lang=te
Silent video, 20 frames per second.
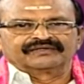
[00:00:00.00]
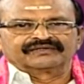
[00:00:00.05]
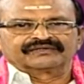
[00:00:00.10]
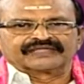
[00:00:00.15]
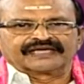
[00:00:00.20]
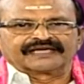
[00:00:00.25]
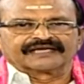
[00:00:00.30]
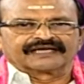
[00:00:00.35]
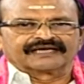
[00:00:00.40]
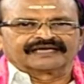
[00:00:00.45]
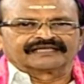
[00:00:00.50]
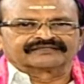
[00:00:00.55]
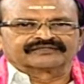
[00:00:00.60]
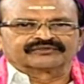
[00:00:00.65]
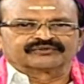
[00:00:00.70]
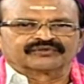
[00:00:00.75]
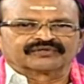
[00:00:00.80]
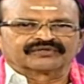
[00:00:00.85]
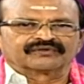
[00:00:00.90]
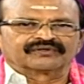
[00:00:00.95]
తన
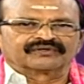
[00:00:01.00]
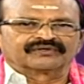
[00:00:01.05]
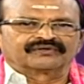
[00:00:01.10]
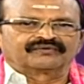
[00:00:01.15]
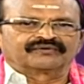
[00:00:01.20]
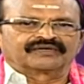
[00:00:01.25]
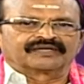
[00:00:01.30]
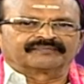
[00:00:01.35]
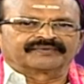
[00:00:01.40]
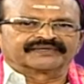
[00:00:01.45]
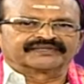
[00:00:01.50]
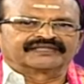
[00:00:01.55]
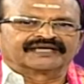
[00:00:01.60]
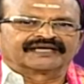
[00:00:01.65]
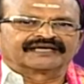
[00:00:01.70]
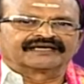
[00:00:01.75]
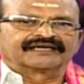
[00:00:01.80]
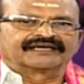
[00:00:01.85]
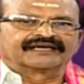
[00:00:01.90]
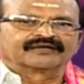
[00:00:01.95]
దూరంలో ఒక
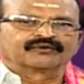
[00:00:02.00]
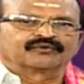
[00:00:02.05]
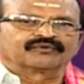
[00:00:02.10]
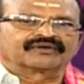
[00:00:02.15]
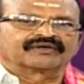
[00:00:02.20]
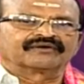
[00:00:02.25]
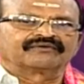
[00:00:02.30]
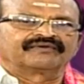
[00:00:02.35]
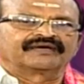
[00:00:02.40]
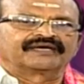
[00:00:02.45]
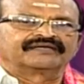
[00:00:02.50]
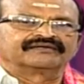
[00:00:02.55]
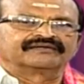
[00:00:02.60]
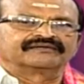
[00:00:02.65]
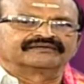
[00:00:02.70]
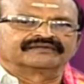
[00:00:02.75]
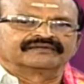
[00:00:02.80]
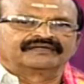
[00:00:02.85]
పద్నాలుగేళ్ల కుర్రవాడు